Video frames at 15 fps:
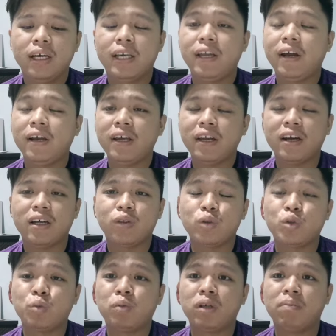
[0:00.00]
kira-kira
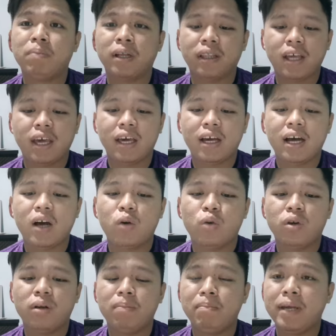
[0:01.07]
74
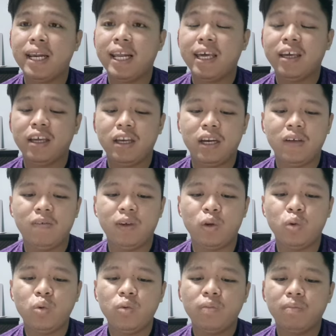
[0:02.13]
account milik
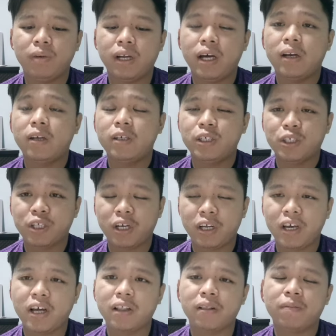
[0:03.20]
individu dan
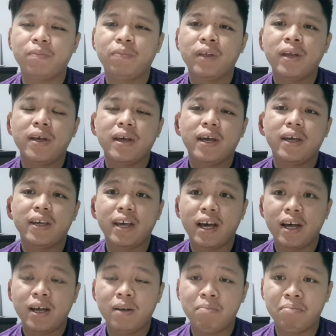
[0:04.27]
syarikat
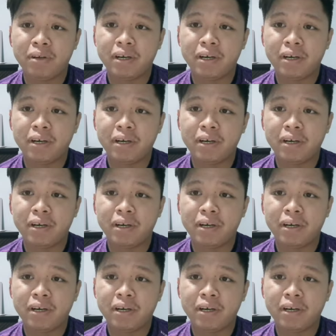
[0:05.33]
yang